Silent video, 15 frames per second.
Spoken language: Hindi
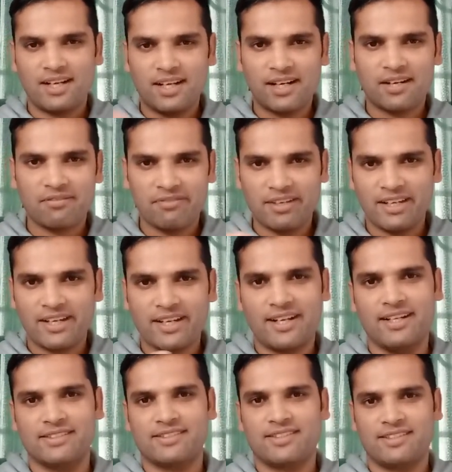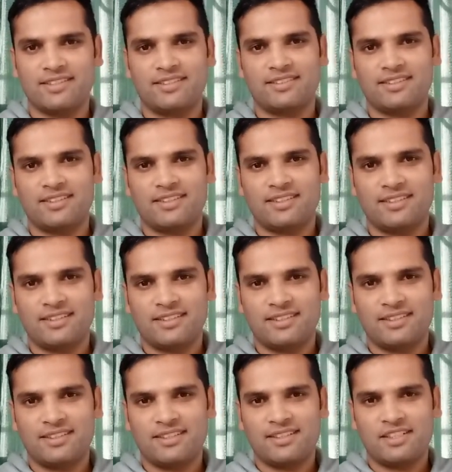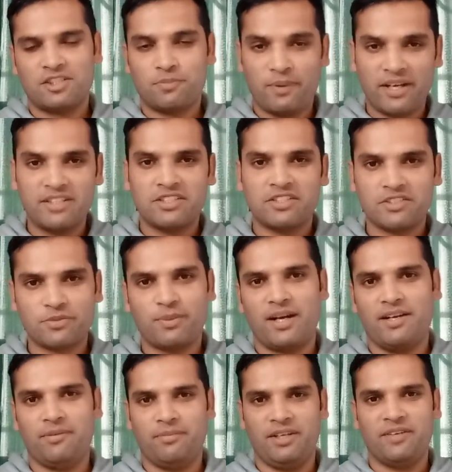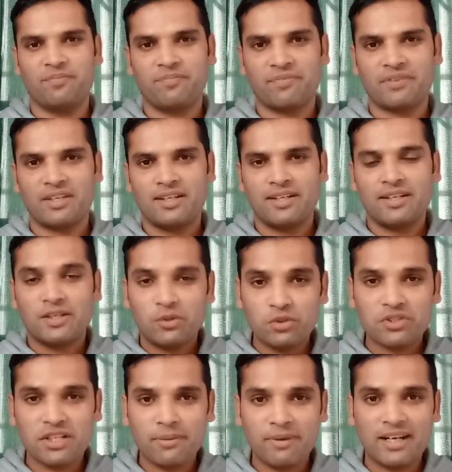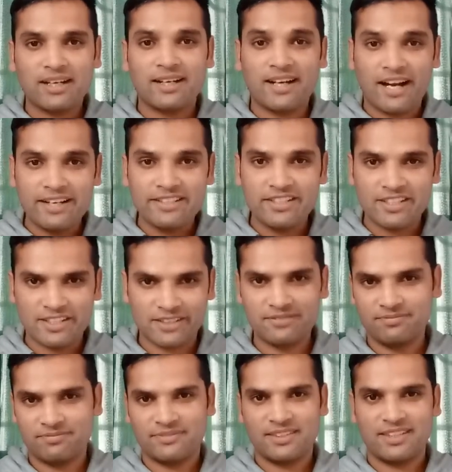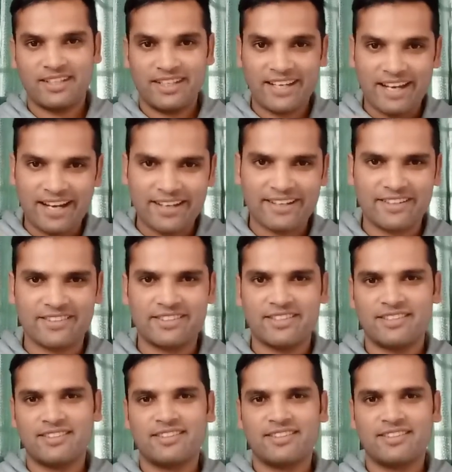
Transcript: अरवे खास स्पेनिश ज़बान में उसके बाद गाजर कैरट